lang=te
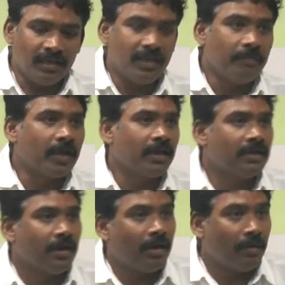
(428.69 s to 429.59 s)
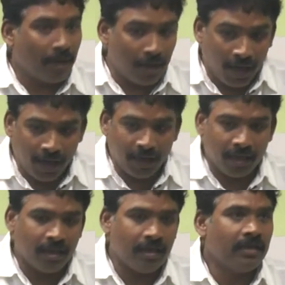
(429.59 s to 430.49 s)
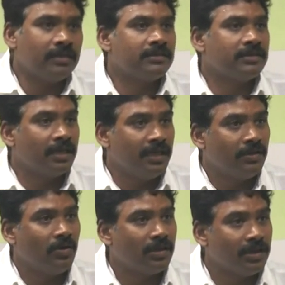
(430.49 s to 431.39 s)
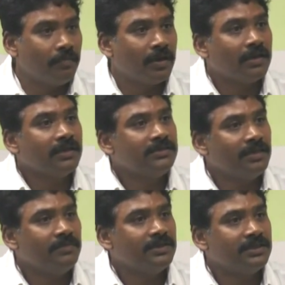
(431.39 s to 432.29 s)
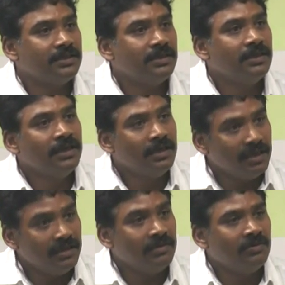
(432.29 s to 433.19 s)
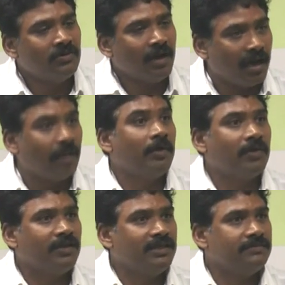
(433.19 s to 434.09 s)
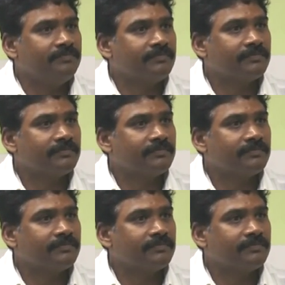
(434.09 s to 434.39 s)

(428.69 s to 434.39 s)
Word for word: దీపారాధన ఆయన సన్నిధిలో ఆ దీపారాధన చేపించి నేను నా నమ్మకం అది